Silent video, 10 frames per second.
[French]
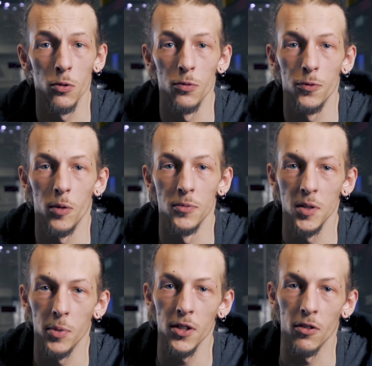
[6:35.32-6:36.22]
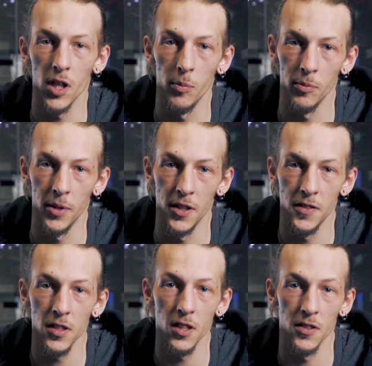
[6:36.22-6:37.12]
sont une forme d'hybride entre la bande
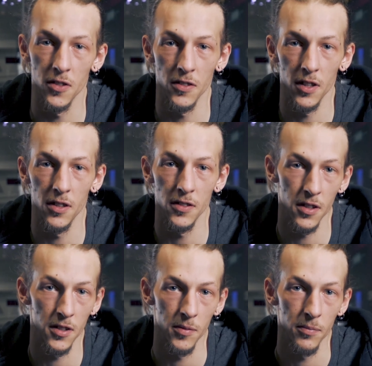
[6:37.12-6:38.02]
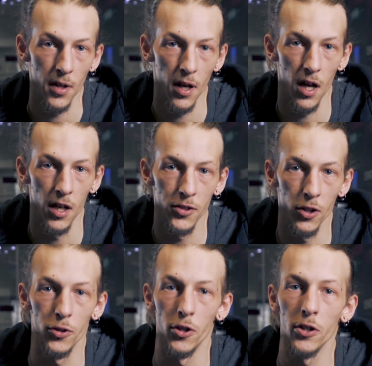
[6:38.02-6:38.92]
magnétique et les ancêtres des CD. À
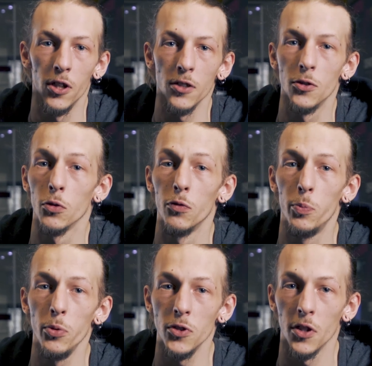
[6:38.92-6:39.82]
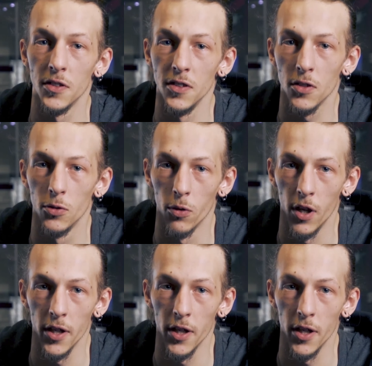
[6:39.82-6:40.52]
l'intérieur de leur coque se trouvent plusieurs disques dont